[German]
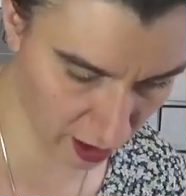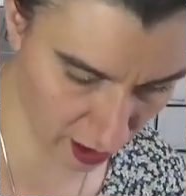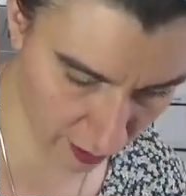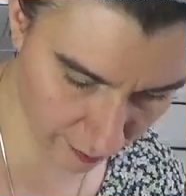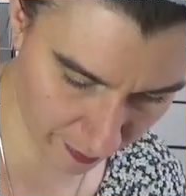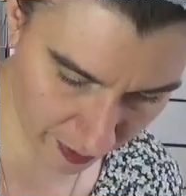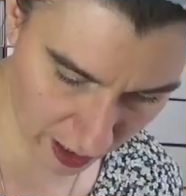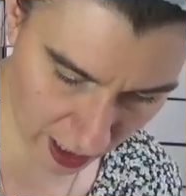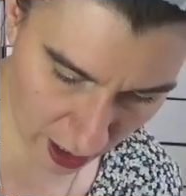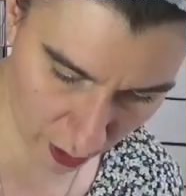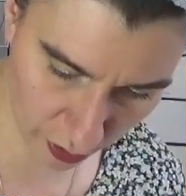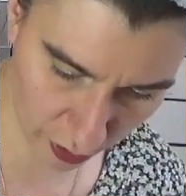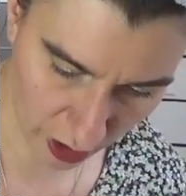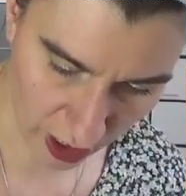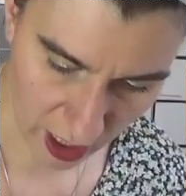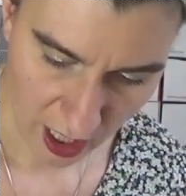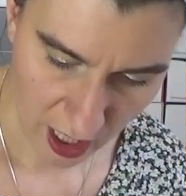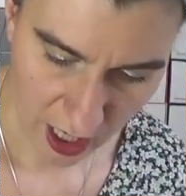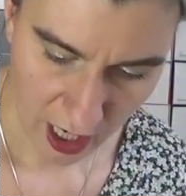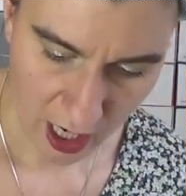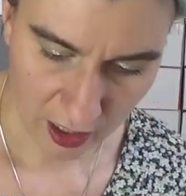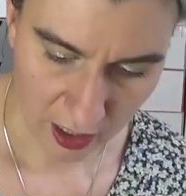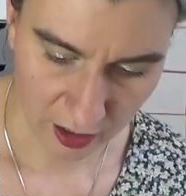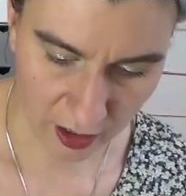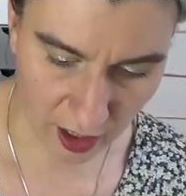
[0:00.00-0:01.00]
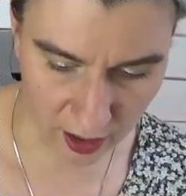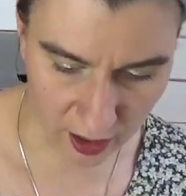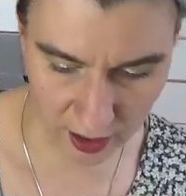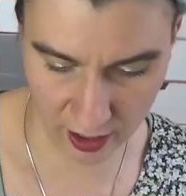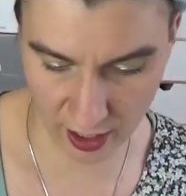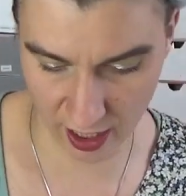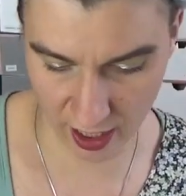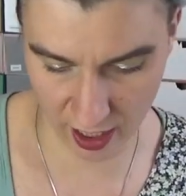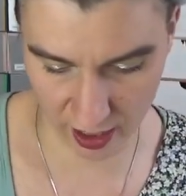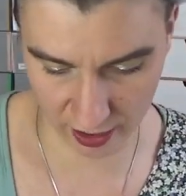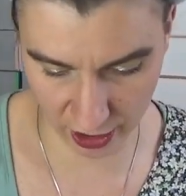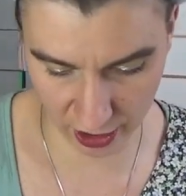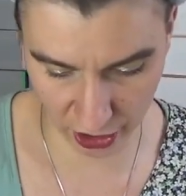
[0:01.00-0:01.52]
gebraucht. Dann
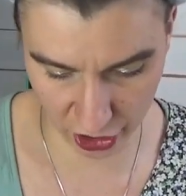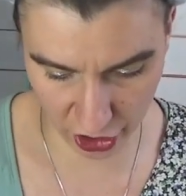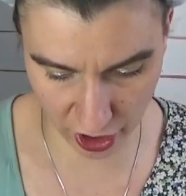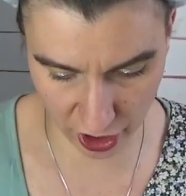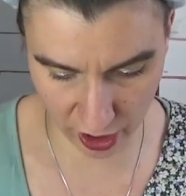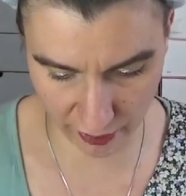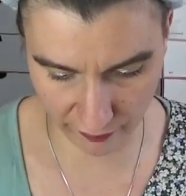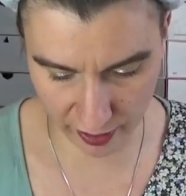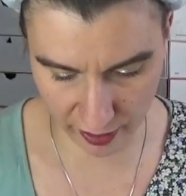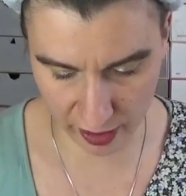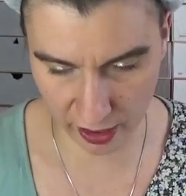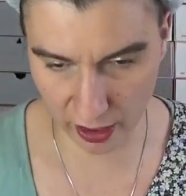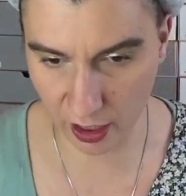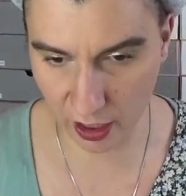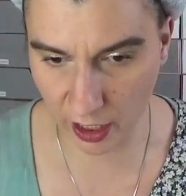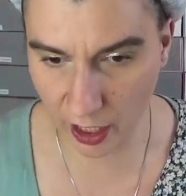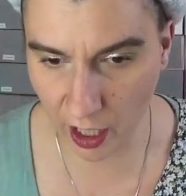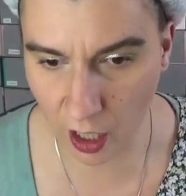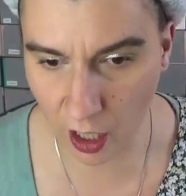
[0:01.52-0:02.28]
äh, die Chili Vanilli